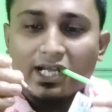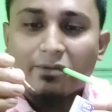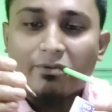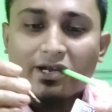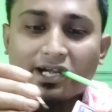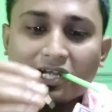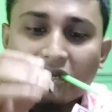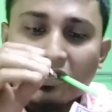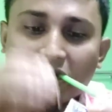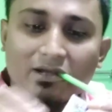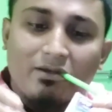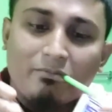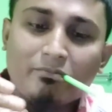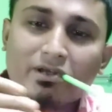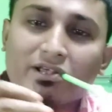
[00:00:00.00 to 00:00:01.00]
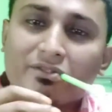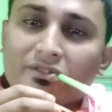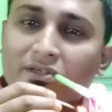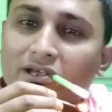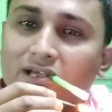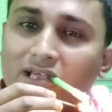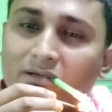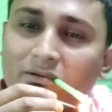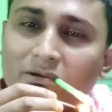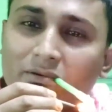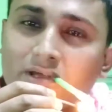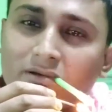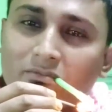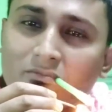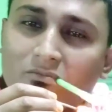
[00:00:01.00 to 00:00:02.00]
এরপরে একটা ম্যাচ দিয়া
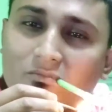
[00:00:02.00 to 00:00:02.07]
এভাবে